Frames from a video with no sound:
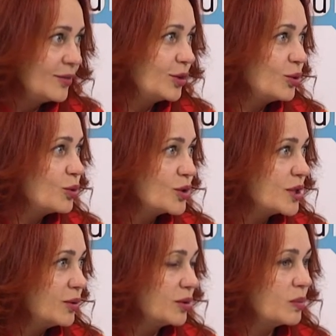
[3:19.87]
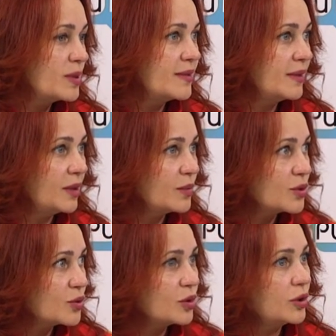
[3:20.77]
в такую цену непозволима,
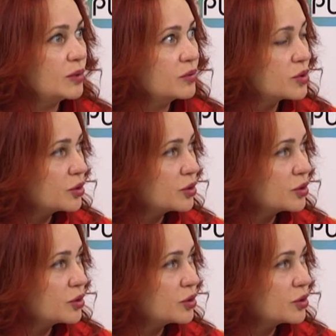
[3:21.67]
с учетом того,